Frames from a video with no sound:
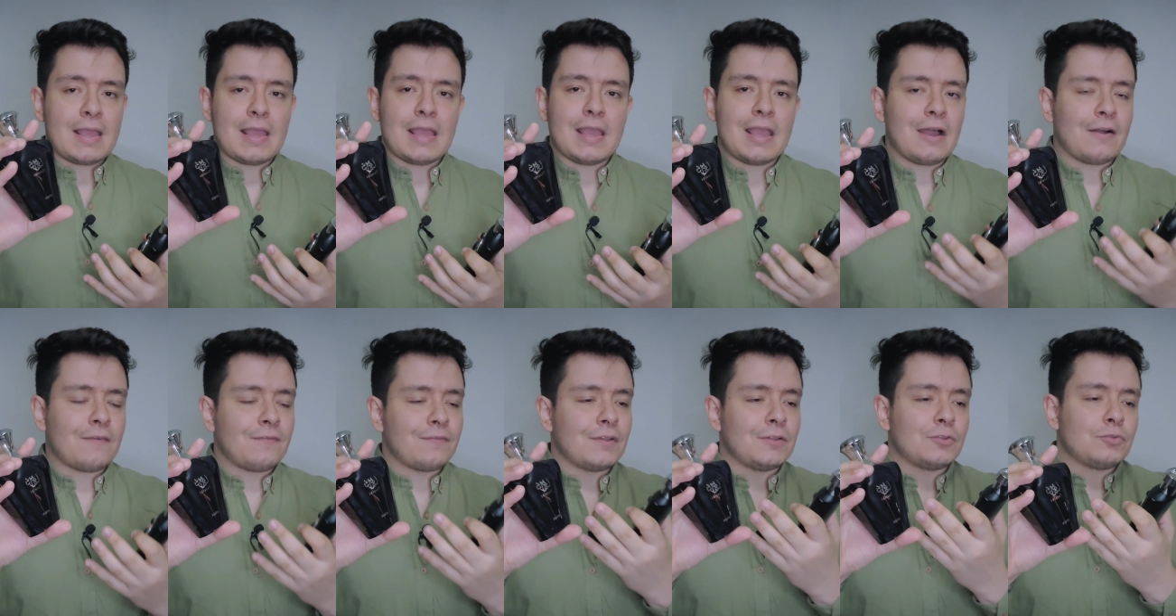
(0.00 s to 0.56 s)
y
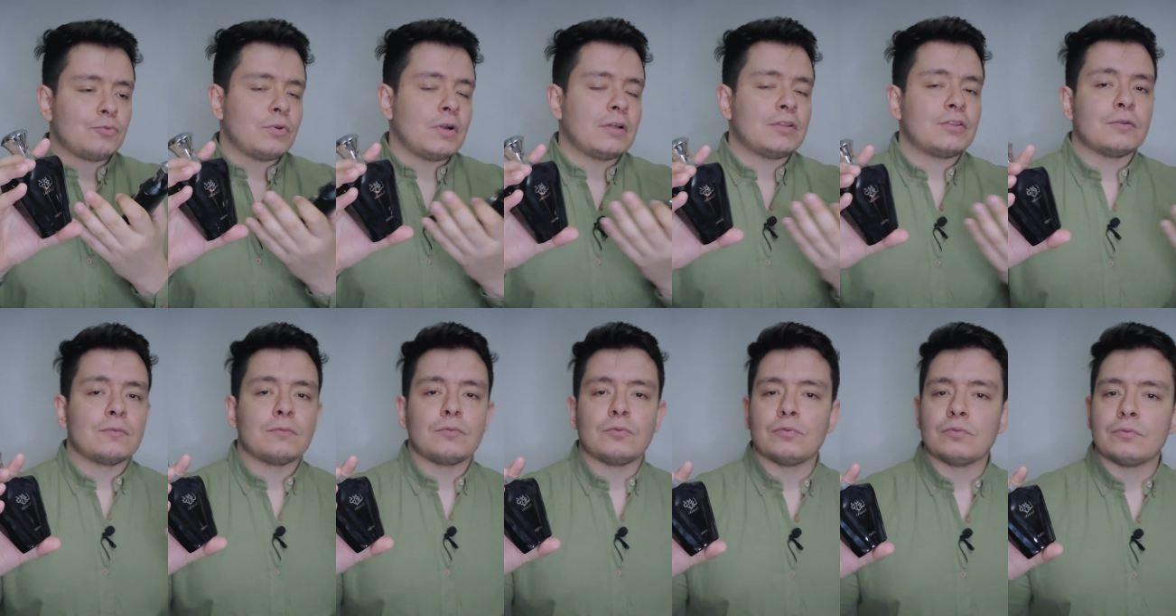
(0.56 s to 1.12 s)
Afnatura
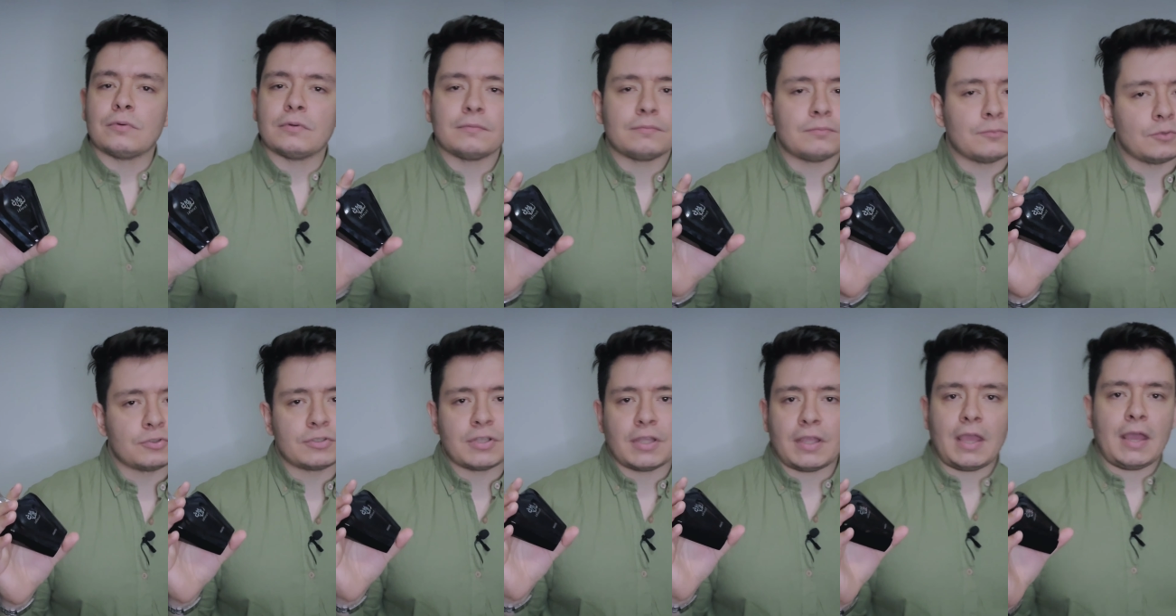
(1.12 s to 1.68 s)
Blue
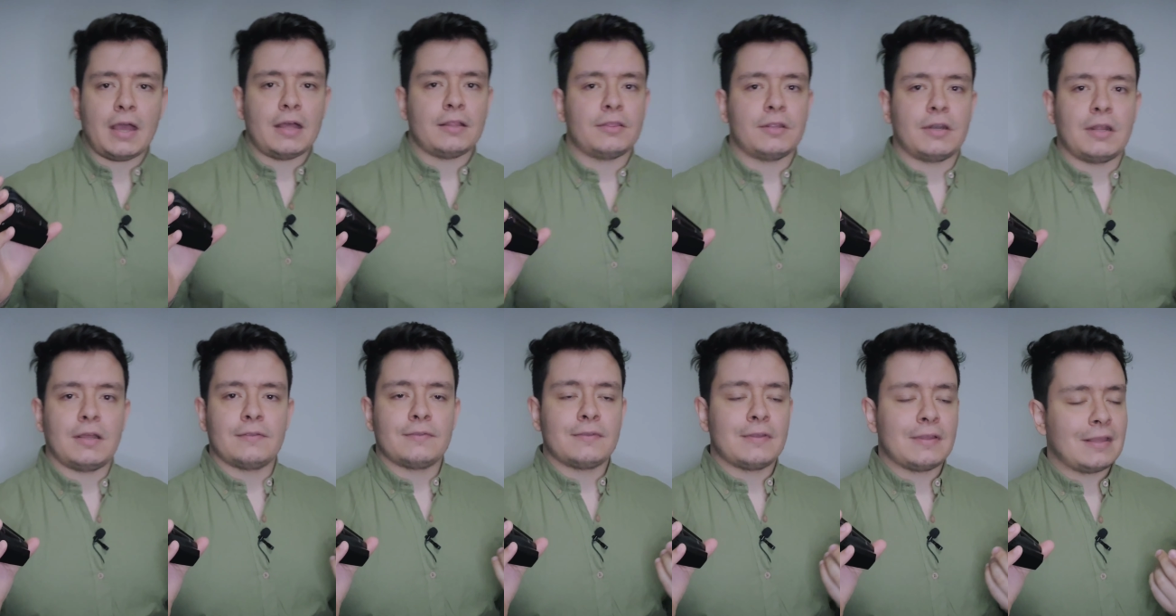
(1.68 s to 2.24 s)
no se queda
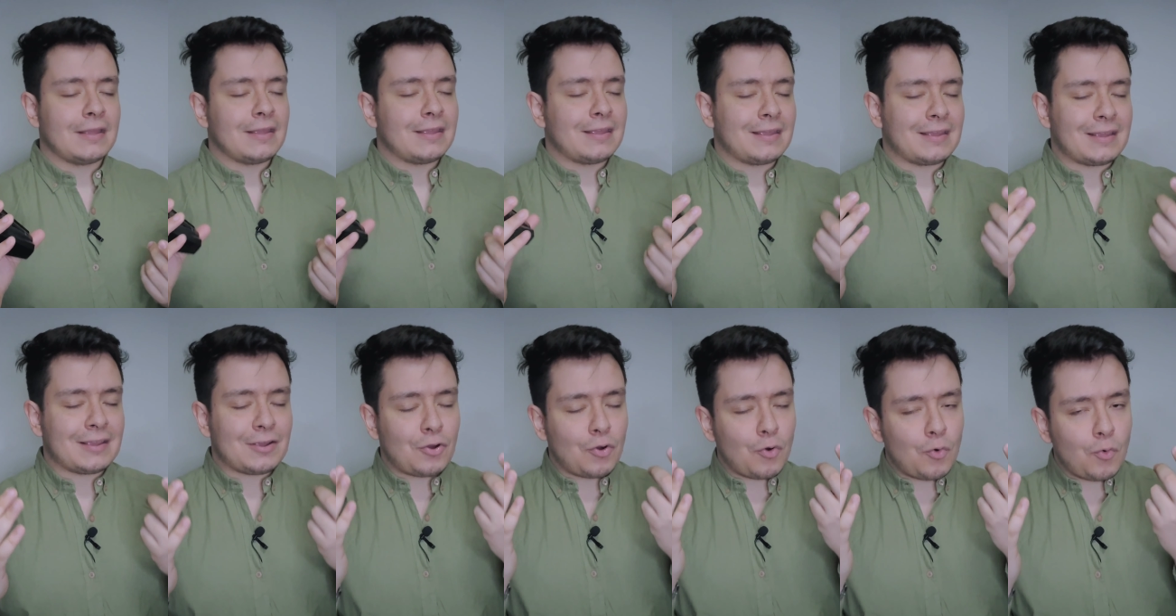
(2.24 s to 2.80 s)
atrás.
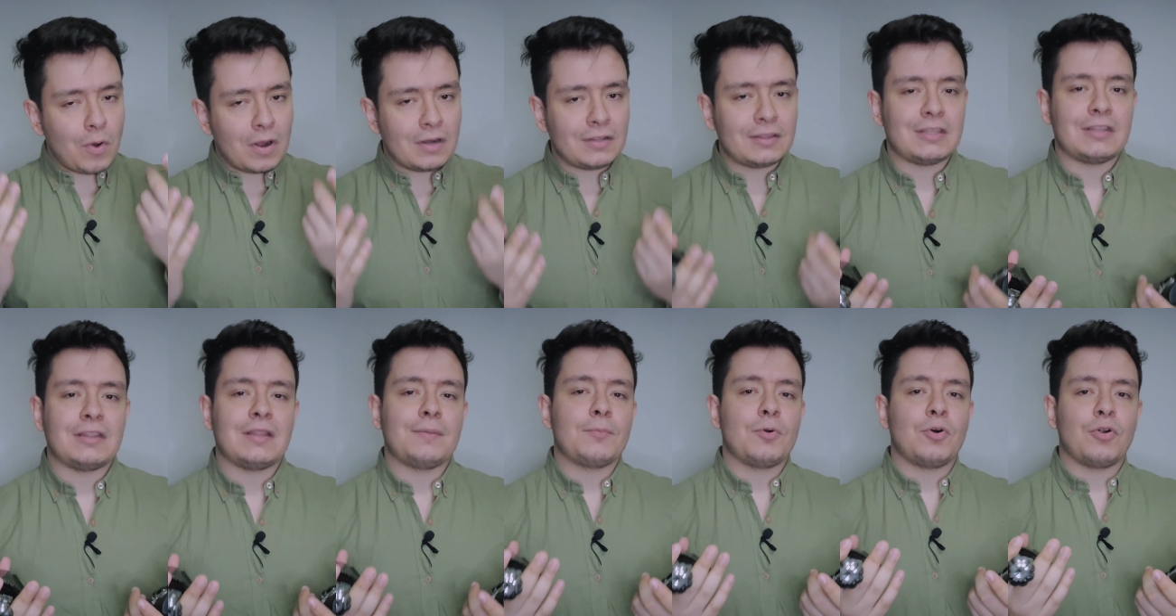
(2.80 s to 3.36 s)
¿Cuál
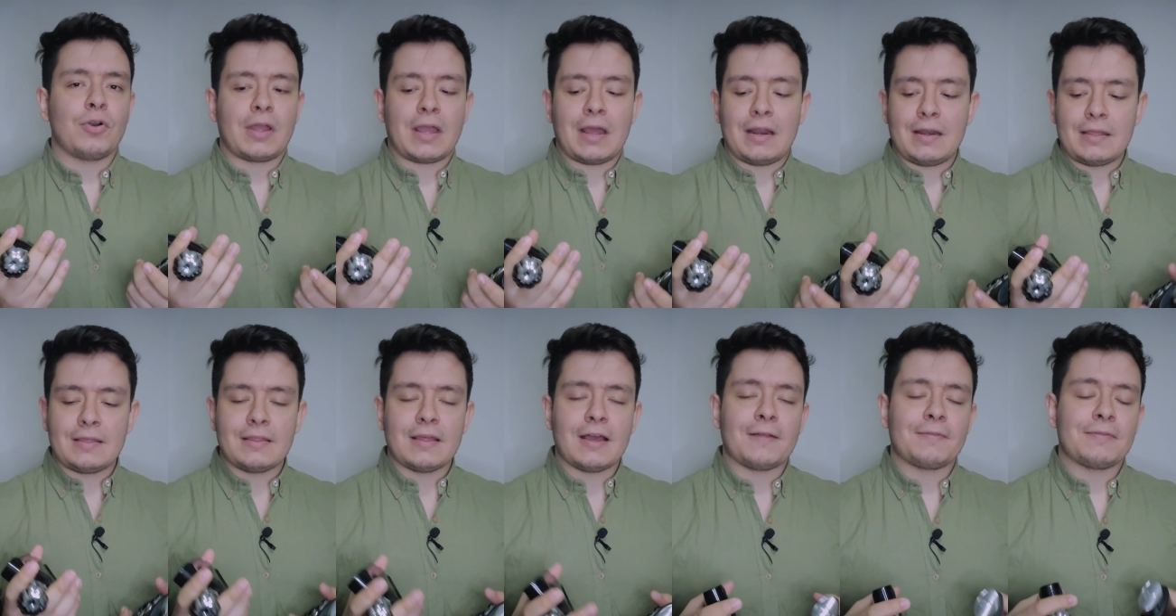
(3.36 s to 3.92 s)
tiene mejor
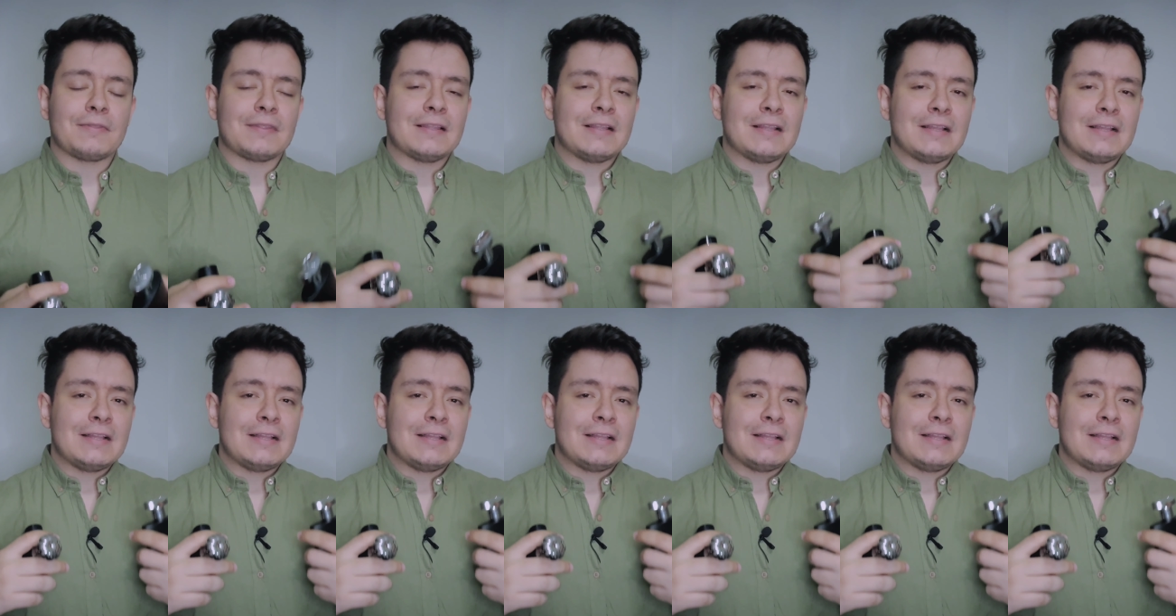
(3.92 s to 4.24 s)
calidad?